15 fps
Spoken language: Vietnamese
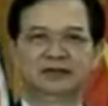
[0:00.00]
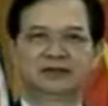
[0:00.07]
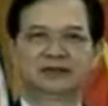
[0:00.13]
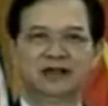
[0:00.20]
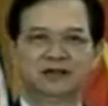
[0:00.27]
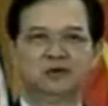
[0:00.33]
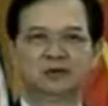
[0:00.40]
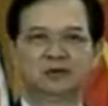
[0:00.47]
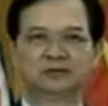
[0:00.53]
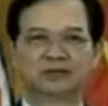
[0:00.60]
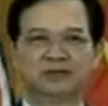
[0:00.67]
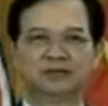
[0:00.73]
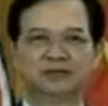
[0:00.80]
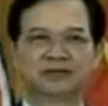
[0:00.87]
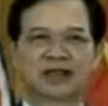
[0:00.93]
khắc phục
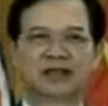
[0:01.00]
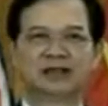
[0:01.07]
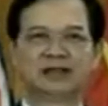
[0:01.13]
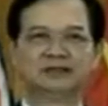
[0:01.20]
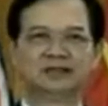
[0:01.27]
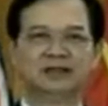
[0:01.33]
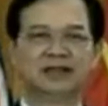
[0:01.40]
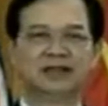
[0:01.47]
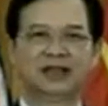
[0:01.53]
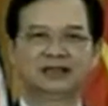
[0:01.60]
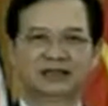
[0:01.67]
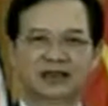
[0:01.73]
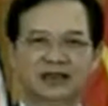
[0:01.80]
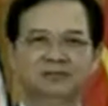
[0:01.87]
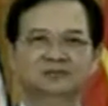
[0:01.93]
tình trạng triển khai
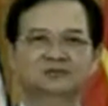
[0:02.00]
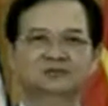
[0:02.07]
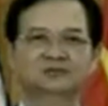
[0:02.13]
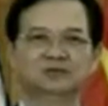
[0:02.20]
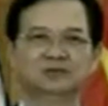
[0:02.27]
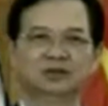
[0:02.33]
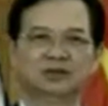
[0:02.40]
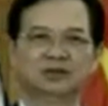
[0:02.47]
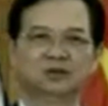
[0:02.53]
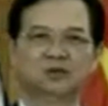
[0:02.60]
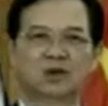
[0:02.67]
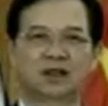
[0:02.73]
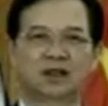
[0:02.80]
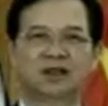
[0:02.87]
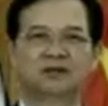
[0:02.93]
chậm
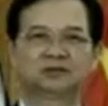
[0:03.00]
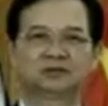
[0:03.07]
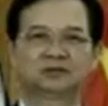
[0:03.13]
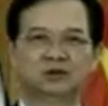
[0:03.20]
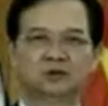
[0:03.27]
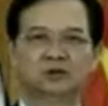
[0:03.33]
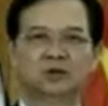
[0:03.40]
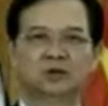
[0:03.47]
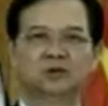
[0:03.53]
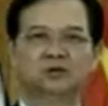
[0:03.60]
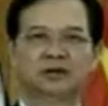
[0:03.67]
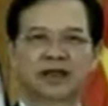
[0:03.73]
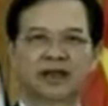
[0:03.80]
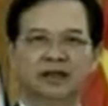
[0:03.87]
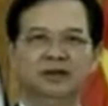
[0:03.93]
hoặc không tuân thủ
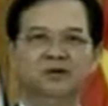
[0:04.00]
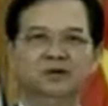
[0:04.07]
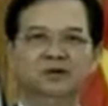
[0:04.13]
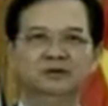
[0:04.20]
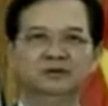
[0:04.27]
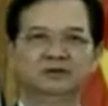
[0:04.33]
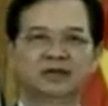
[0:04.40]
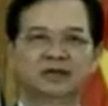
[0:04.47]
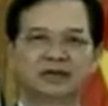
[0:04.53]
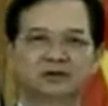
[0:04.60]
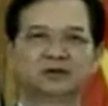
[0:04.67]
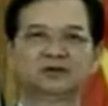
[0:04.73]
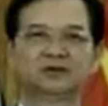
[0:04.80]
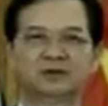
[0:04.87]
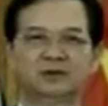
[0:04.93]
đầy đủ các
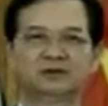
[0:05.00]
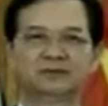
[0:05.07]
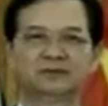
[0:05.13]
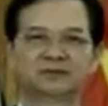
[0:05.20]
thỏa thuận